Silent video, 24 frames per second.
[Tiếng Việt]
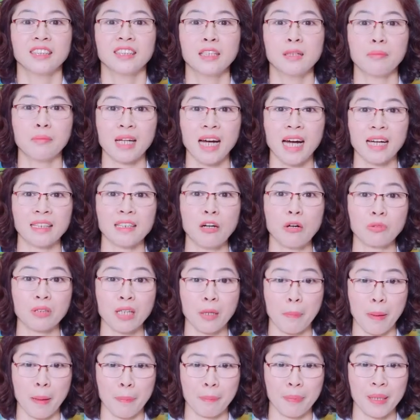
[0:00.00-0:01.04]
Chườm khăn
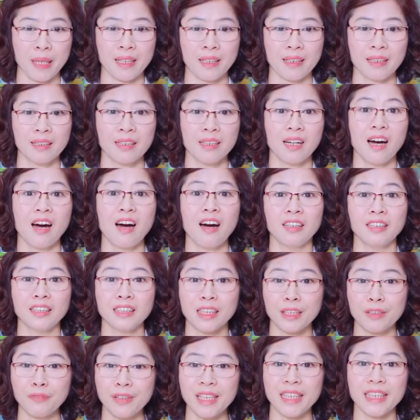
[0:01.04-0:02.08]
Dr. Papi ở
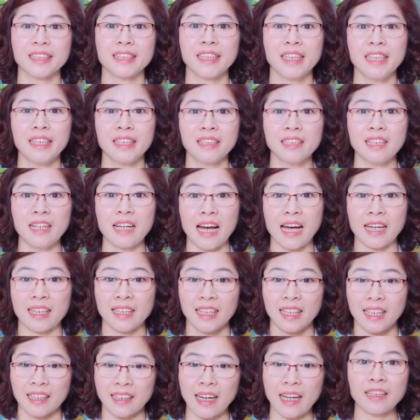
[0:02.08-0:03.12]
những cái vị trí như
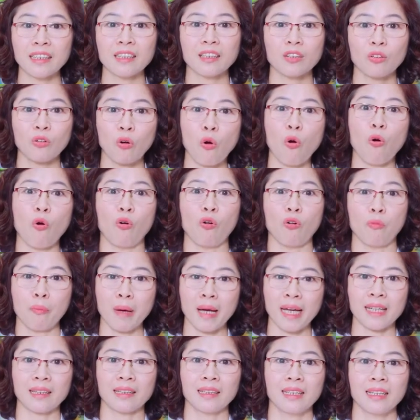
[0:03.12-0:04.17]
là nách, cổ,
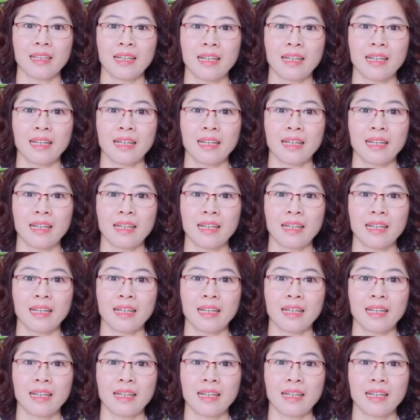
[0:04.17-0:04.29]
bẹn,